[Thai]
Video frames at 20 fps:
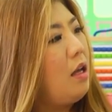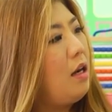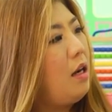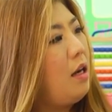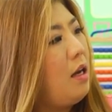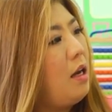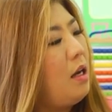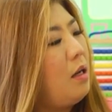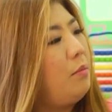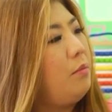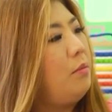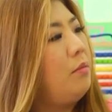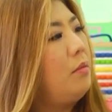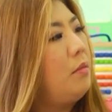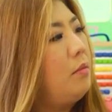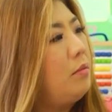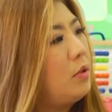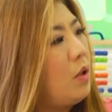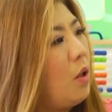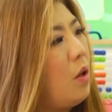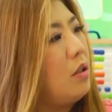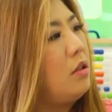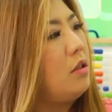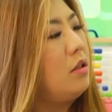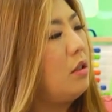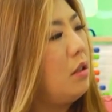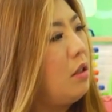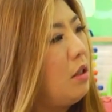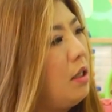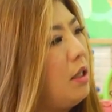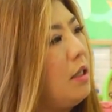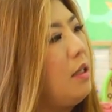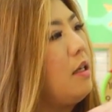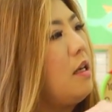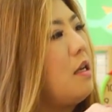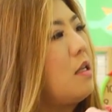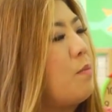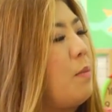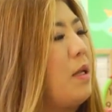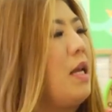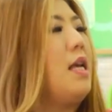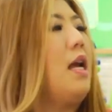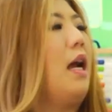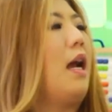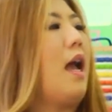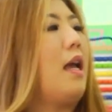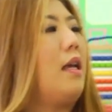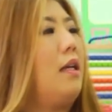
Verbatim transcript: เริ่มต้น Learning East มาได้ยังไง